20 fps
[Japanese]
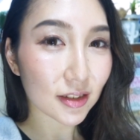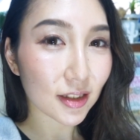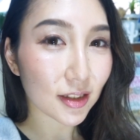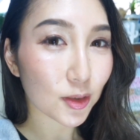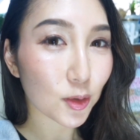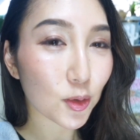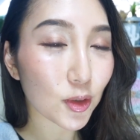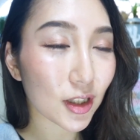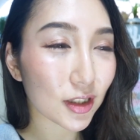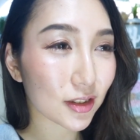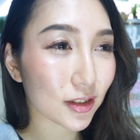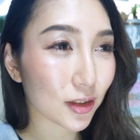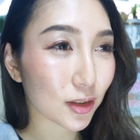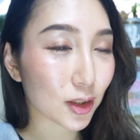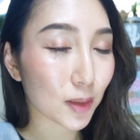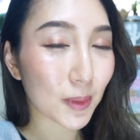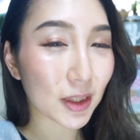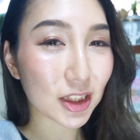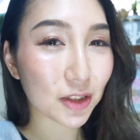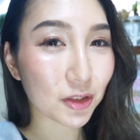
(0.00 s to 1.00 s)
てどうかっていう
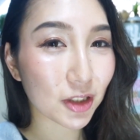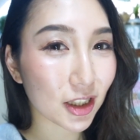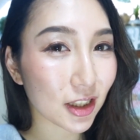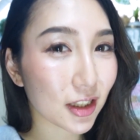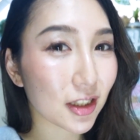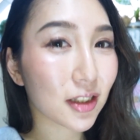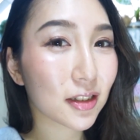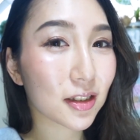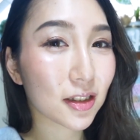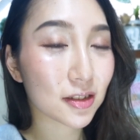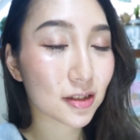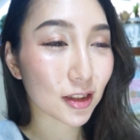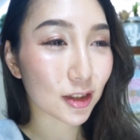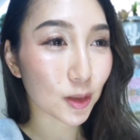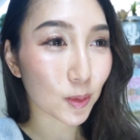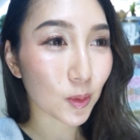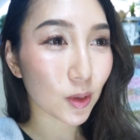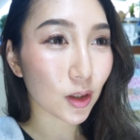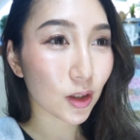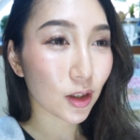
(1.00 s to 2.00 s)
のはまだわからないんですけ
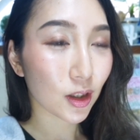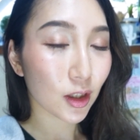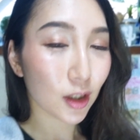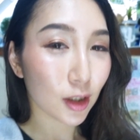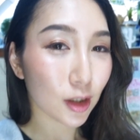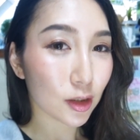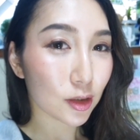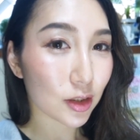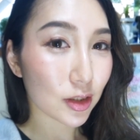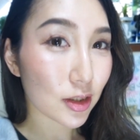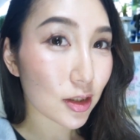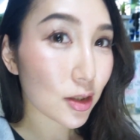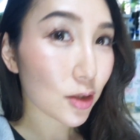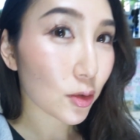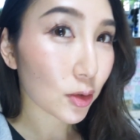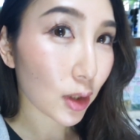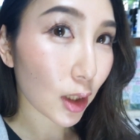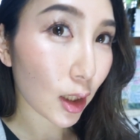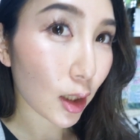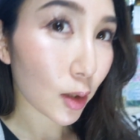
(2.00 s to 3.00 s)
ども、一
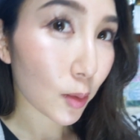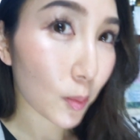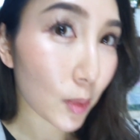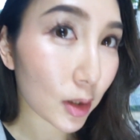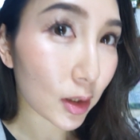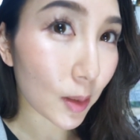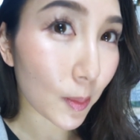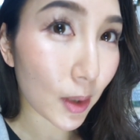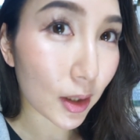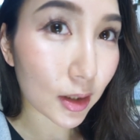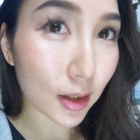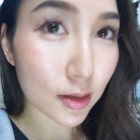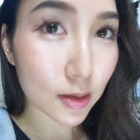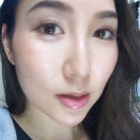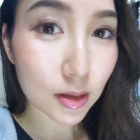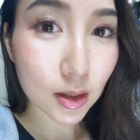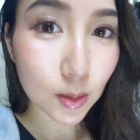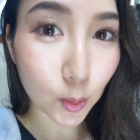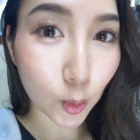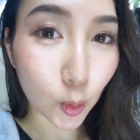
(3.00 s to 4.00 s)
応ね、また真
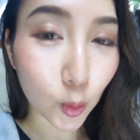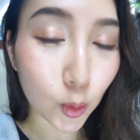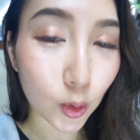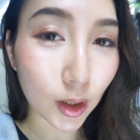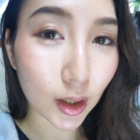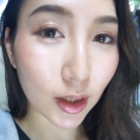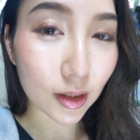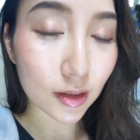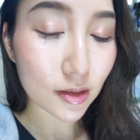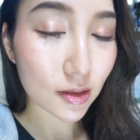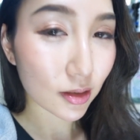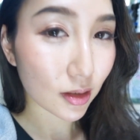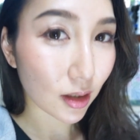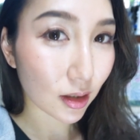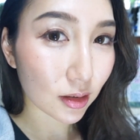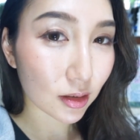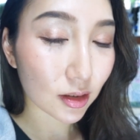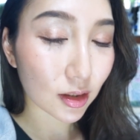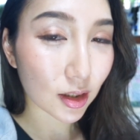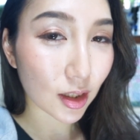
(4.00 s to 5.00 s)
夏にもこれ
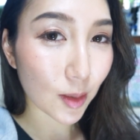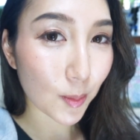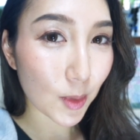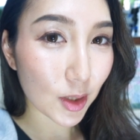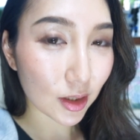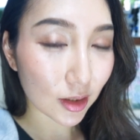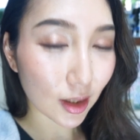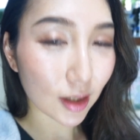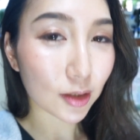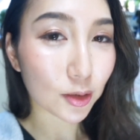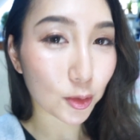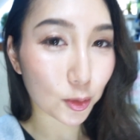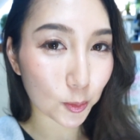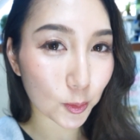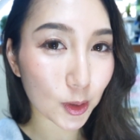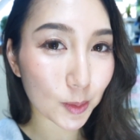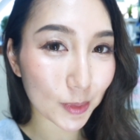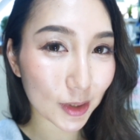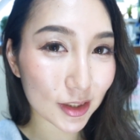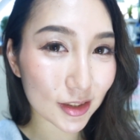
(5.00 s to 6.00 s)
使ってみたいと
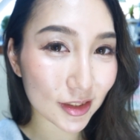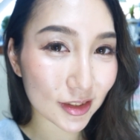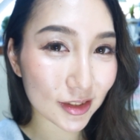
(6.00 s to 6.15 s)
思いま